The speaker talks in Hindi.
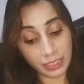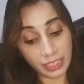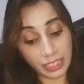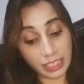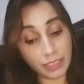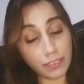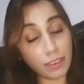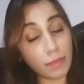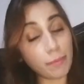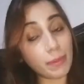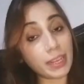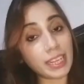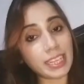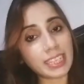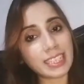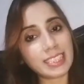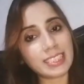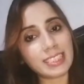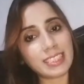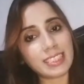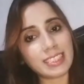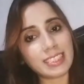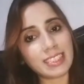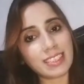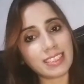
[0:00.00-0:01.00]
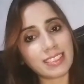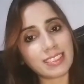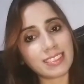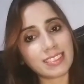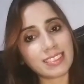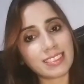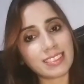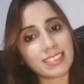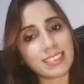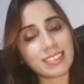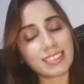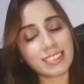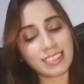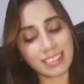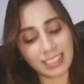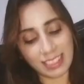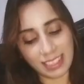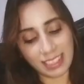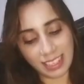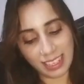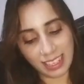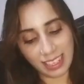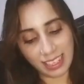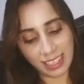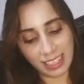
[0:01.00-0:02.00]
ये वबा के दिन हैं
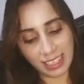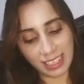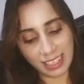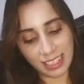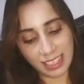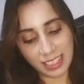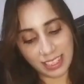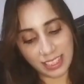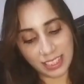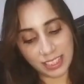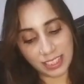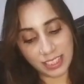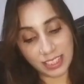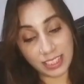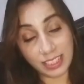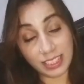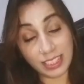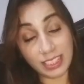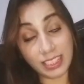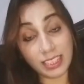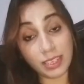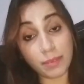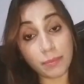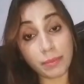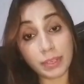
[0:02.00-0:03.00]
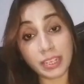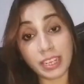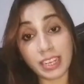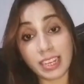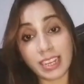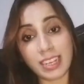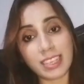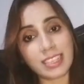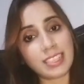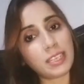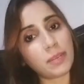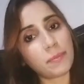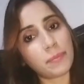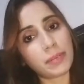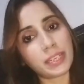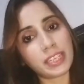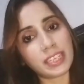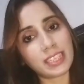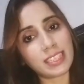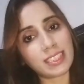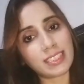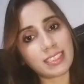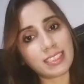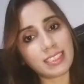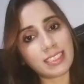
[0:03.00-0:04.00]
जिनकी हम कहानियाँ पढ़ा
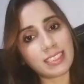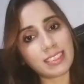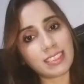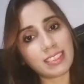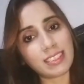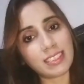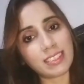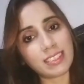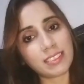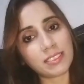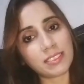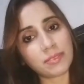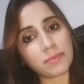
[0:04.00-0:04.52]
करते थे